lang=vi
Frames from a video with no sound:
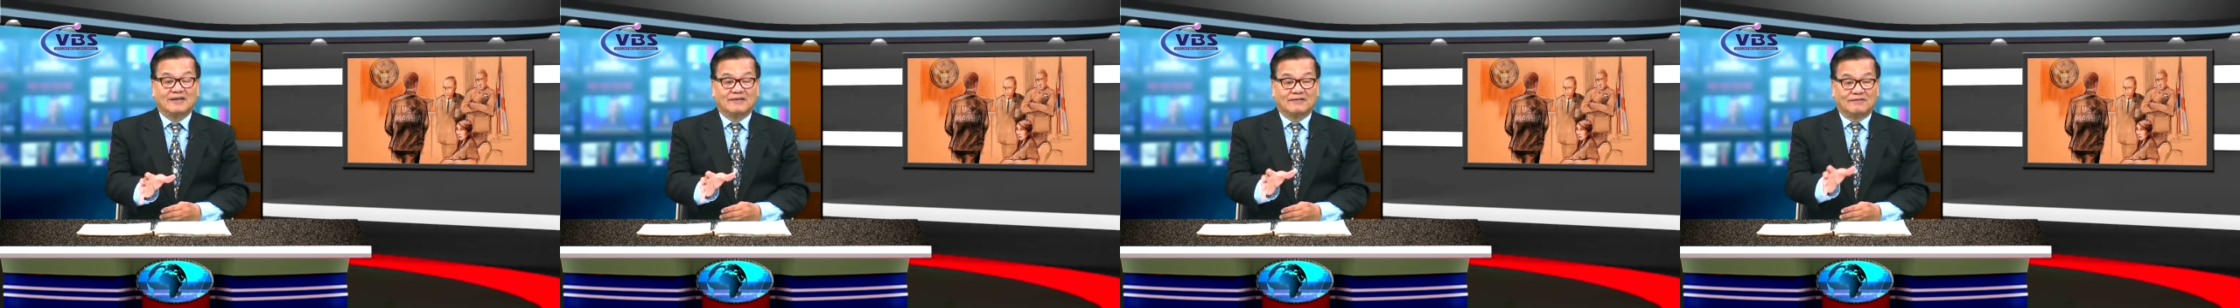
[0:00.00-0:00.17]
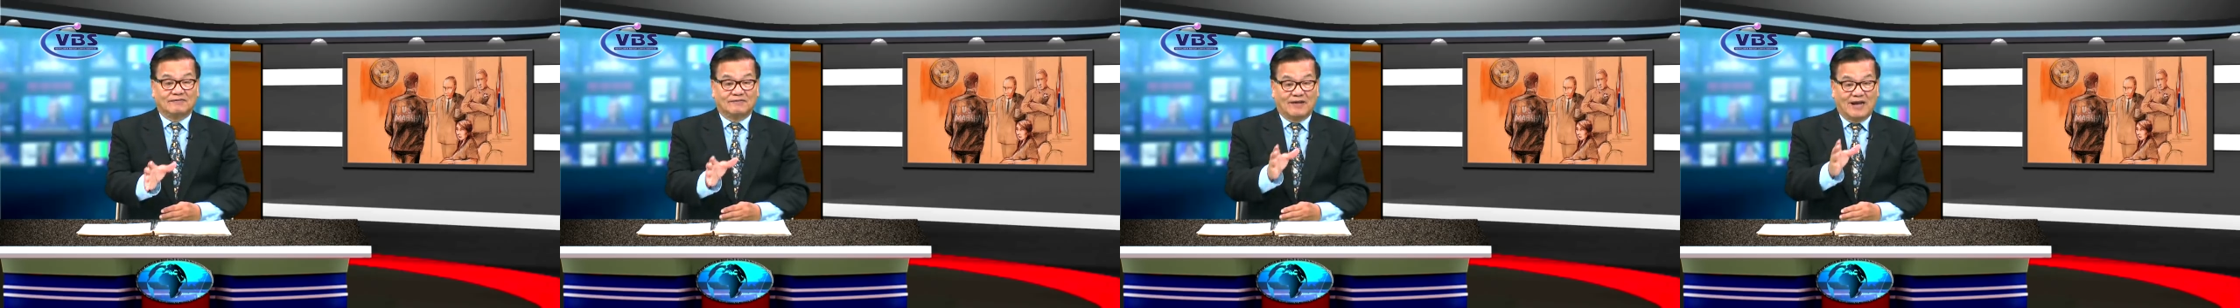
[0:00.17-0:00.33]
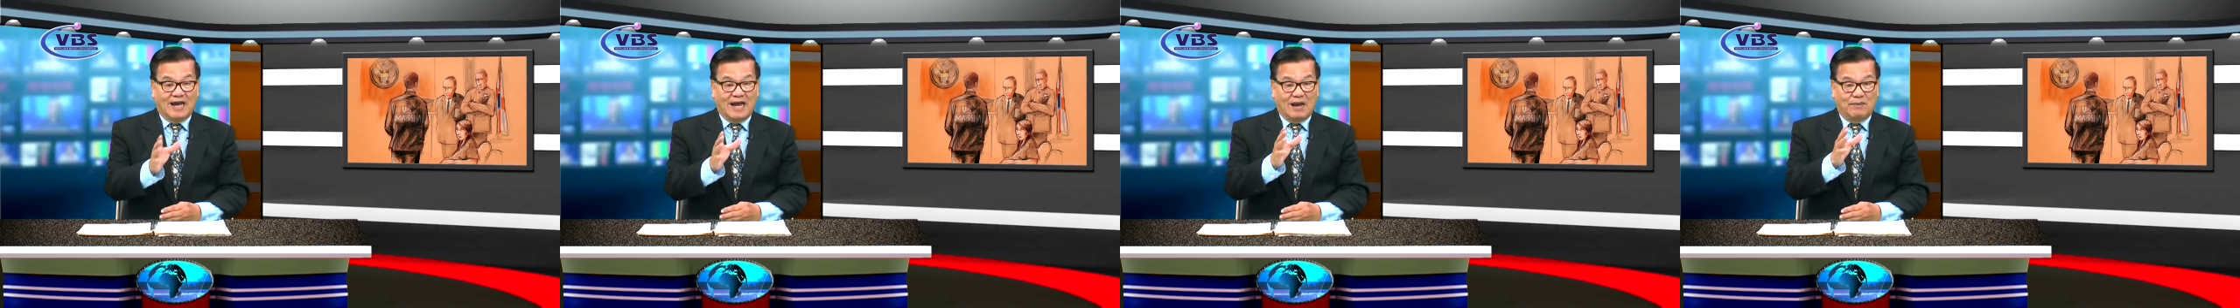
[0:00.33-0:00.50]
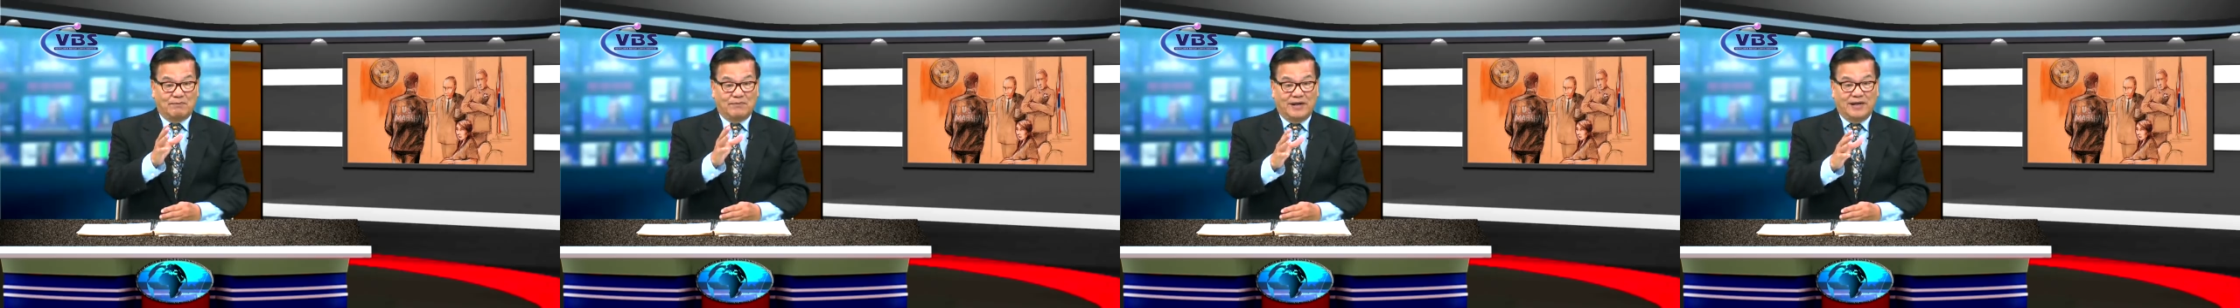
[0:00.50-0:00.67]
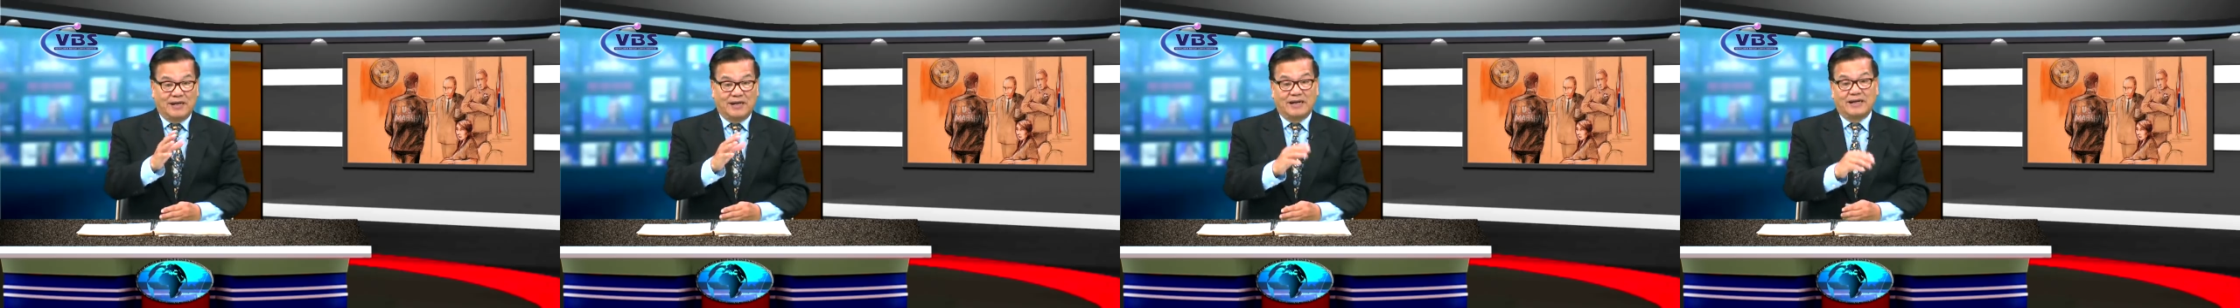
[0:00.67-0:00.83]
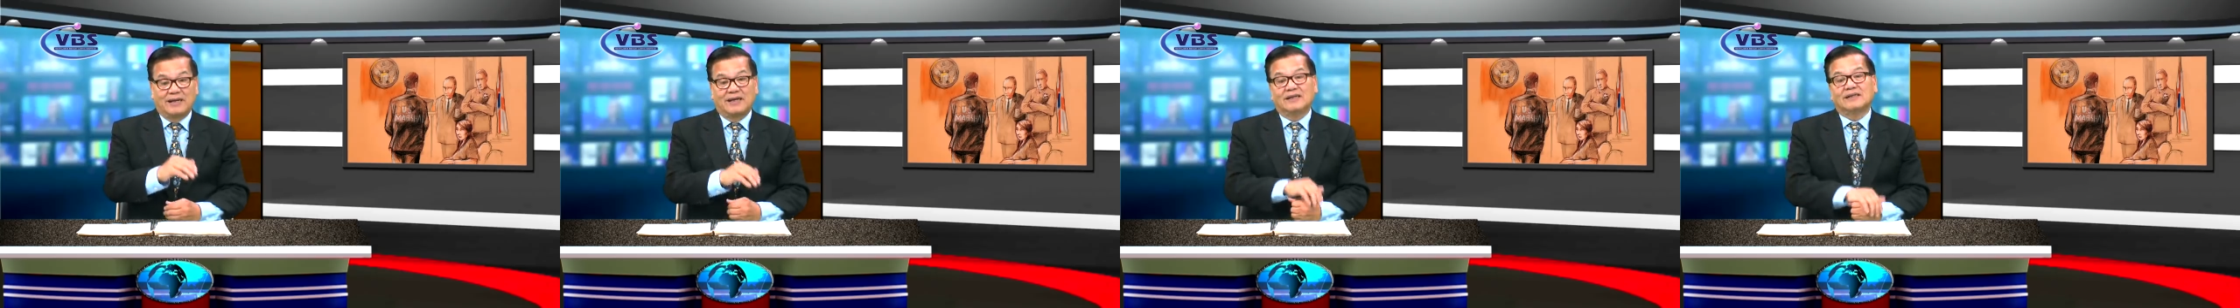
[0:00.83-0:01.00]
và
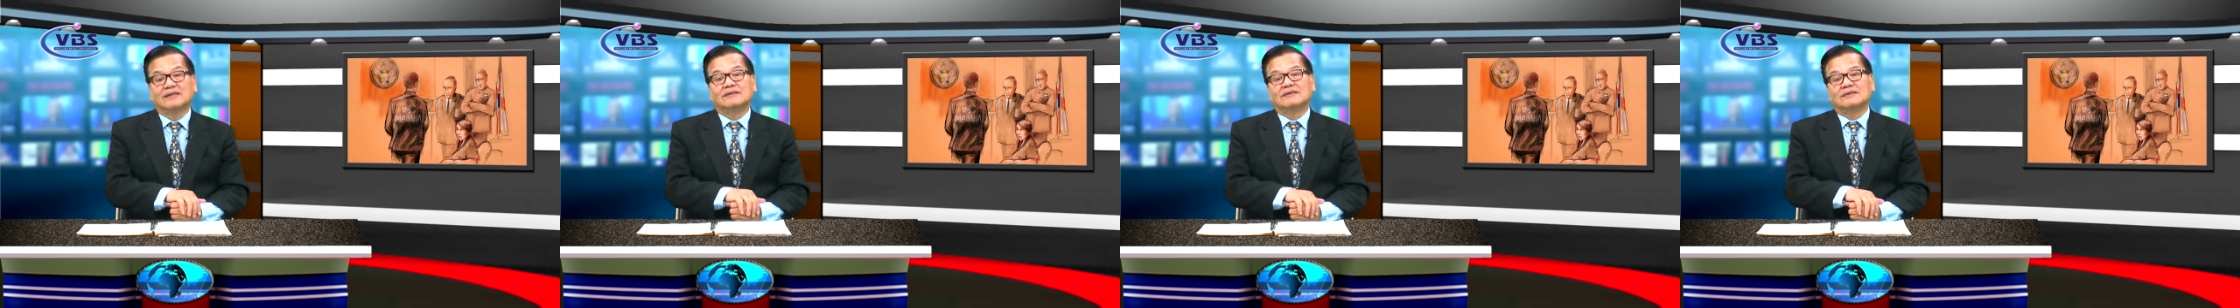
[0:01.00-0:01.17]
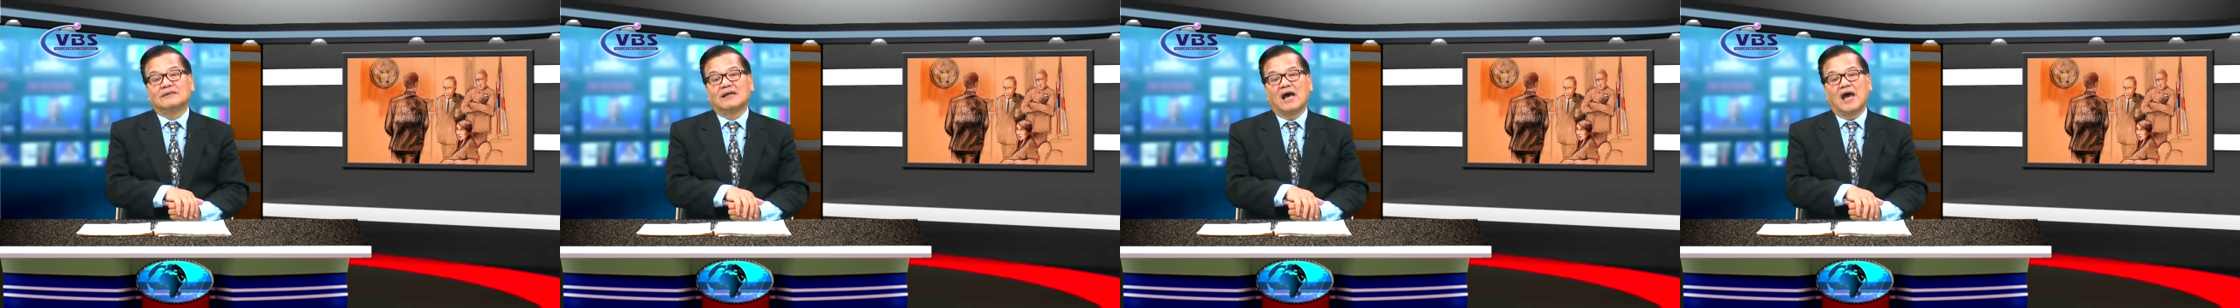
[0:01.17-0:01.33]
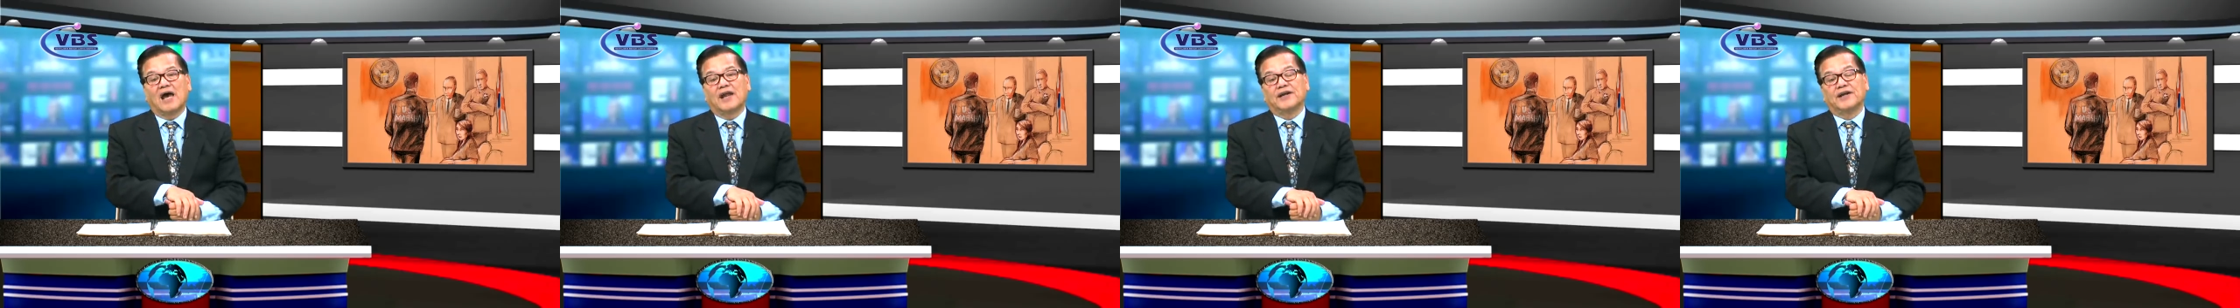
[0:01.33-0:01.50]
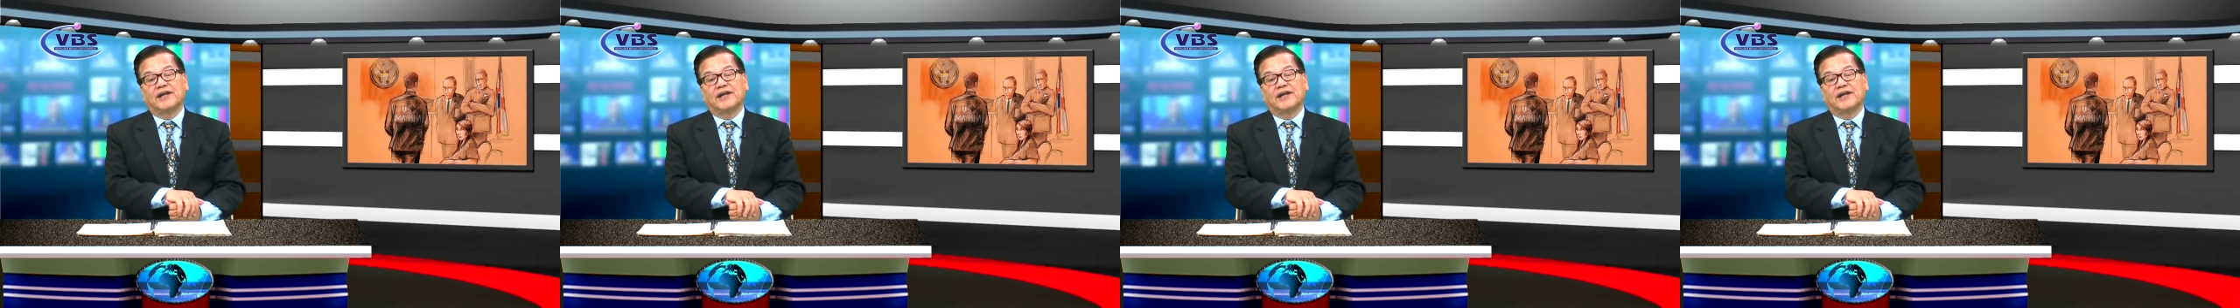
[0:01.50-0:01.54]
bị an